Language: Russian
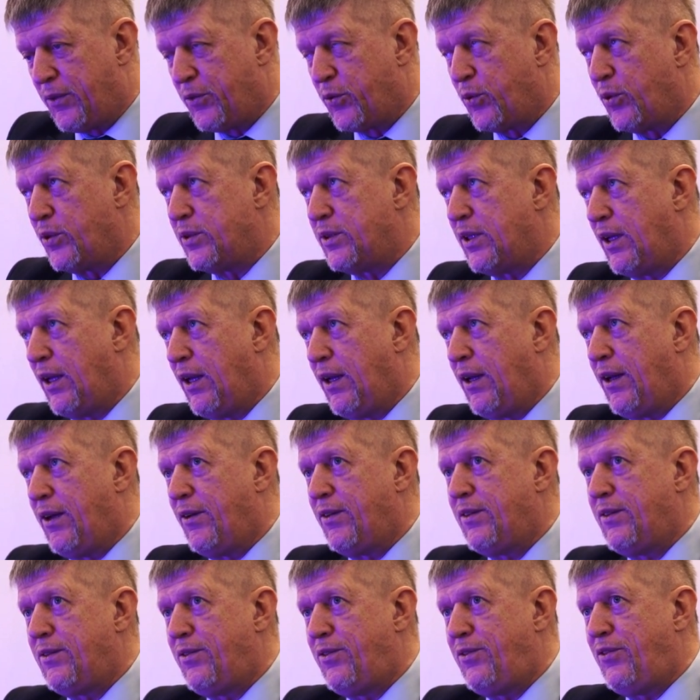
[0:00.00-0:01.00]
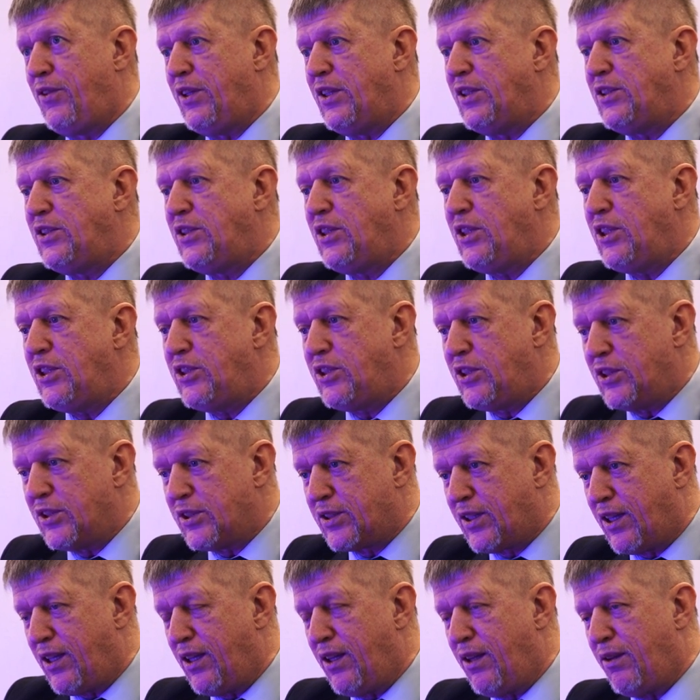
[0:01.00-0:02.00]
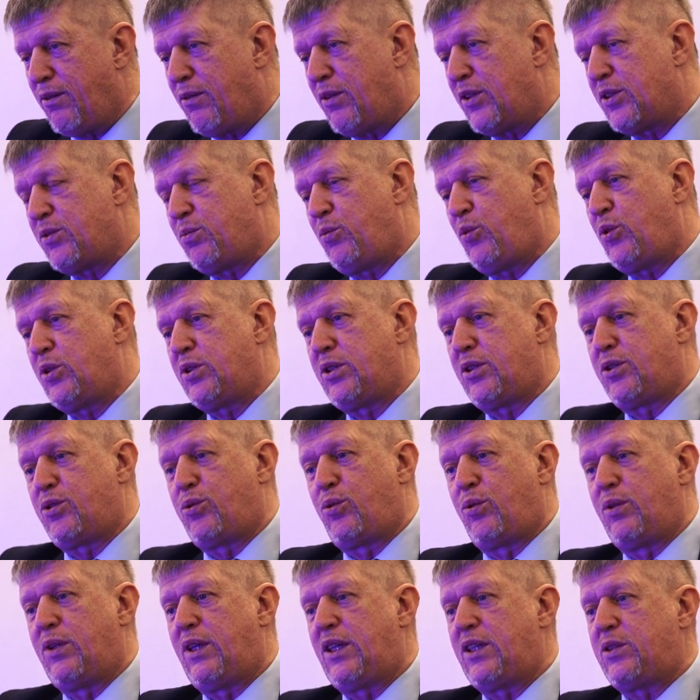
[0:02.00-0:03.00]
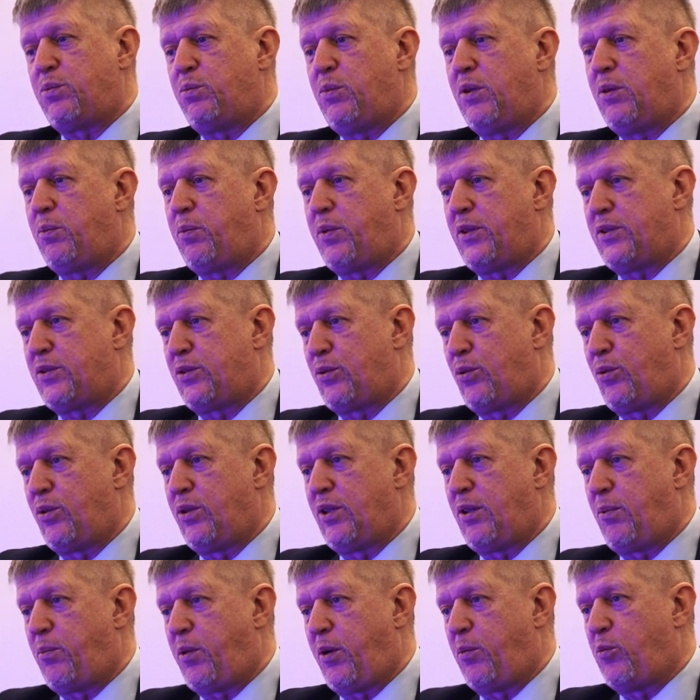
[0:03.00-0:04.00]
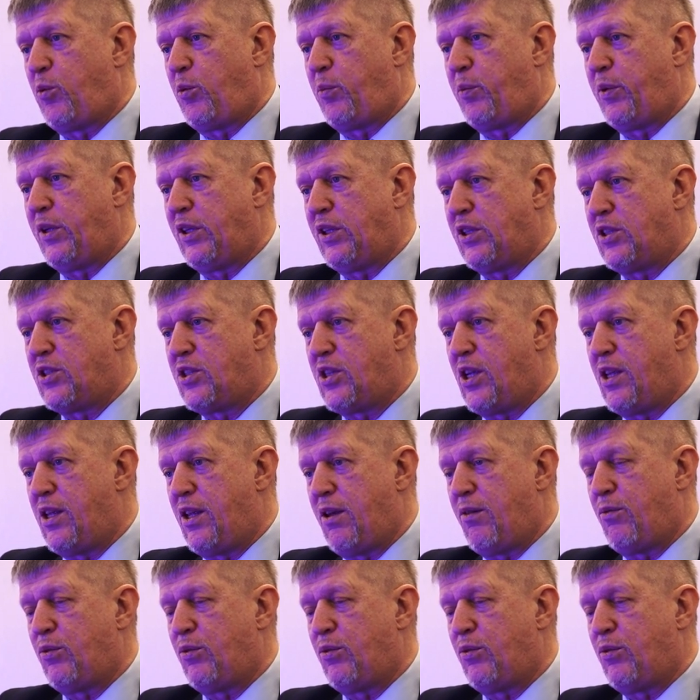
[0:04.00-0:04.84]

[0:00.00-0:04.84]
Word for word: то есть физически невозможно, что наш мир построен на прямом притяжении.